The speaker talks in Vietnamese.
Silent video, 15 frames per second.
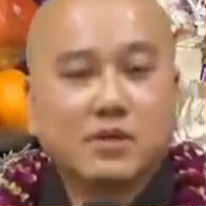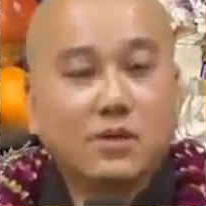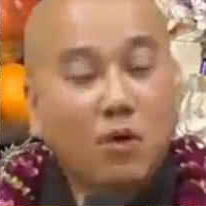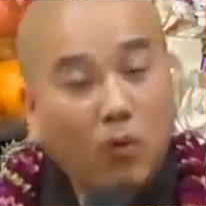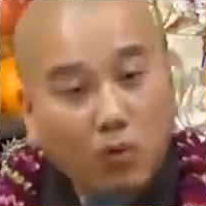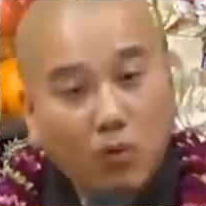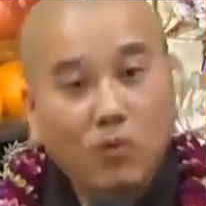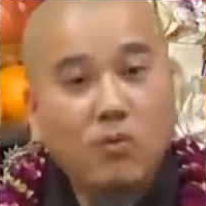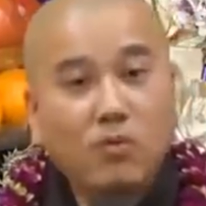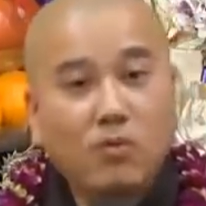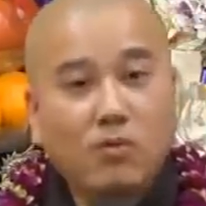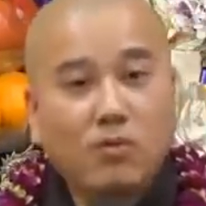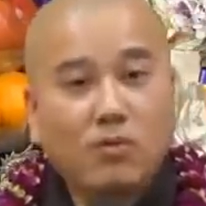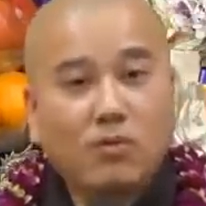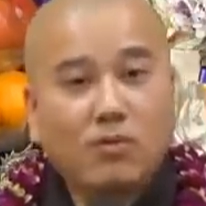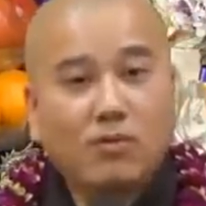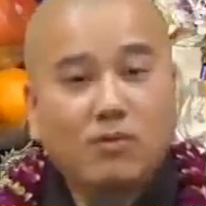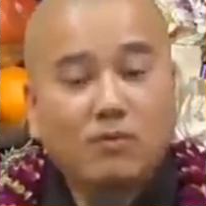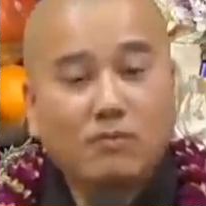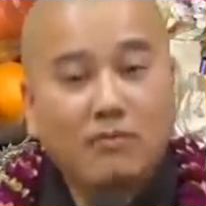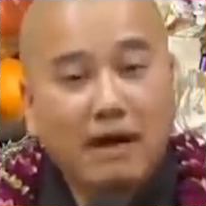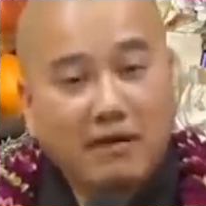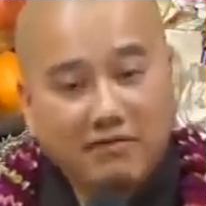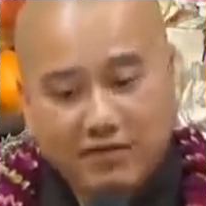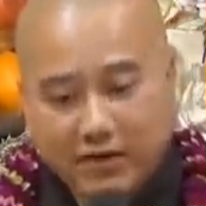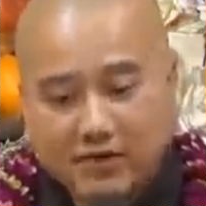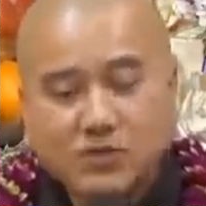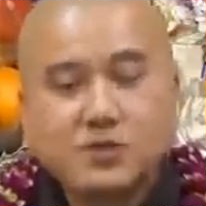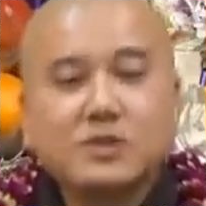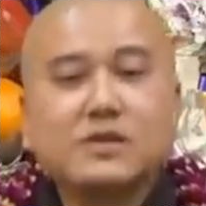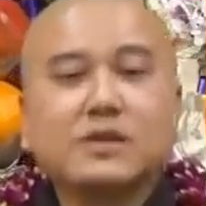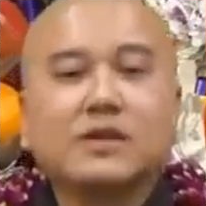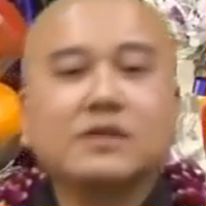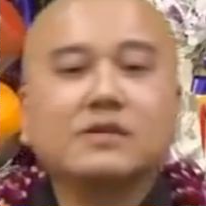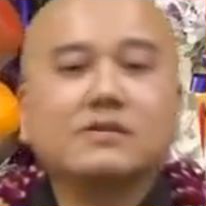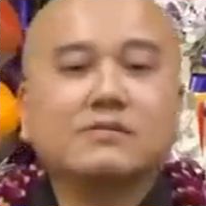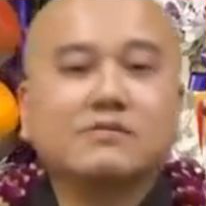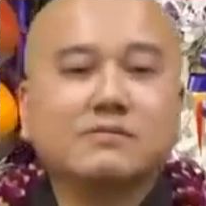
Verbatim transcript: Ngủ mà vẫn suy nghĩ.